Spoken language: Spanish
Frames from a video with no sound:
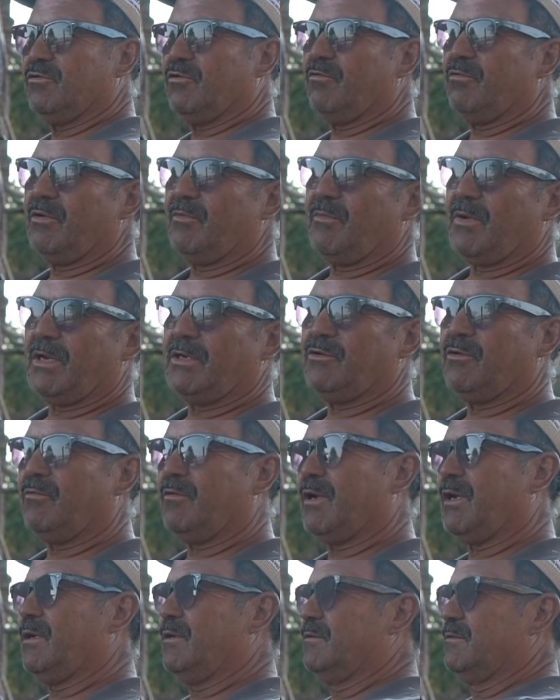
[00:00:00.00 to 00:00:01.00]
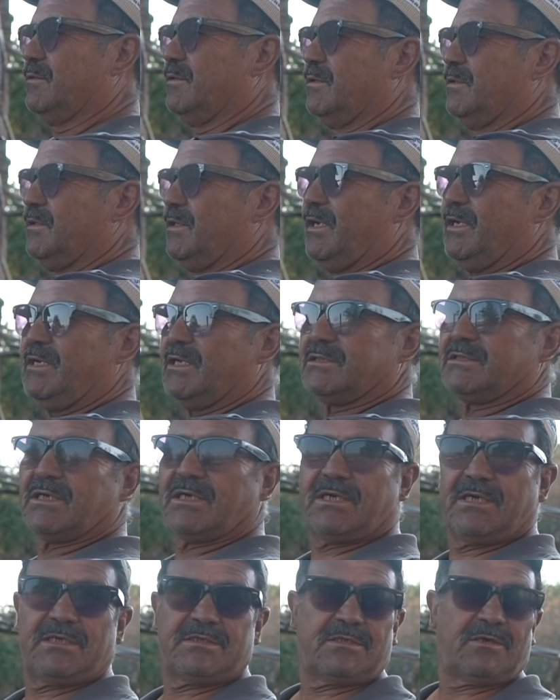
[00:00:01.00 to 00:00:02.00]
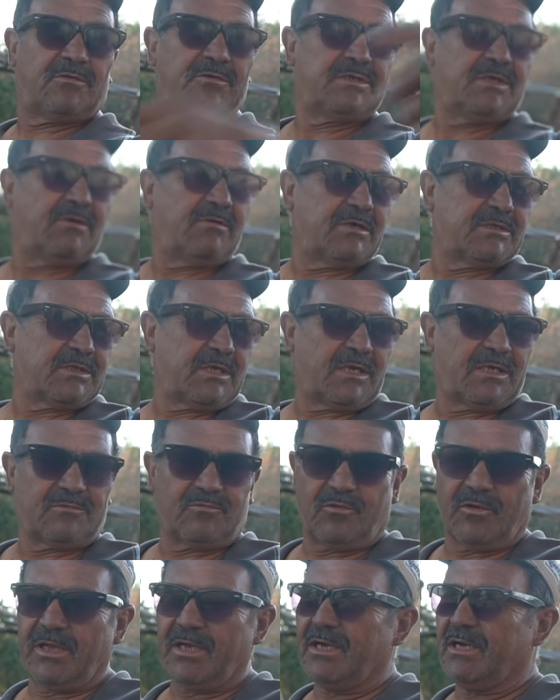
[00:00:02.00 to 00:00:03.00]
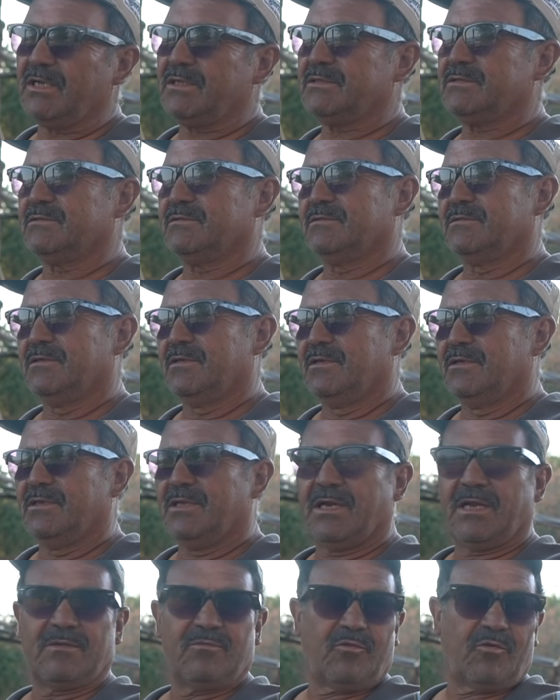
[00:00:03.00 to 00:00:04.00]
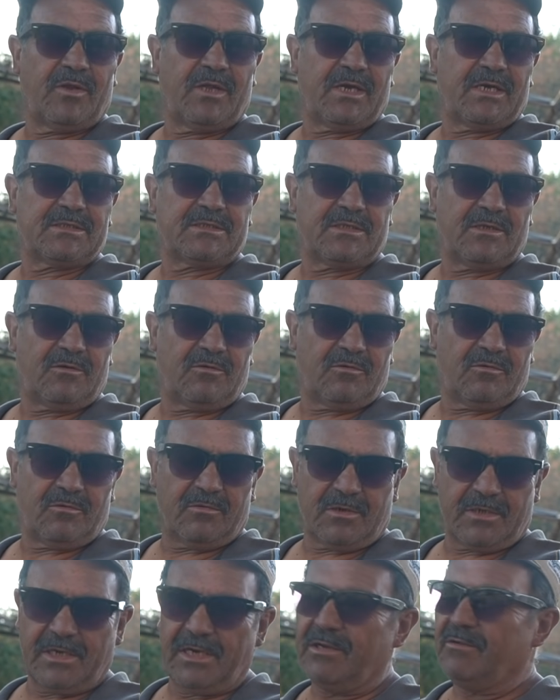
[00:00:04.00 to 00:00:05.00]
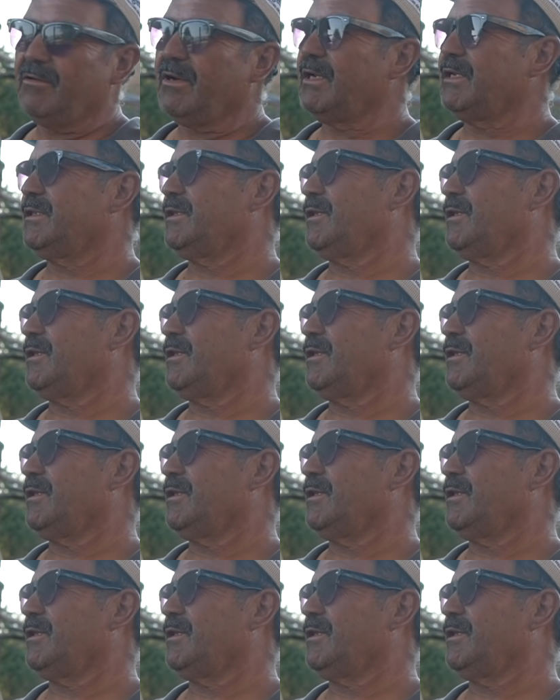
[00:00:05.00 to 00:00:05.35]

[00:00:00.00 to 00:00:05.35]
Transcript: doble maniobra. Trillas aquí, se lo llevas a las bodegas. De las bodegas te lo criban y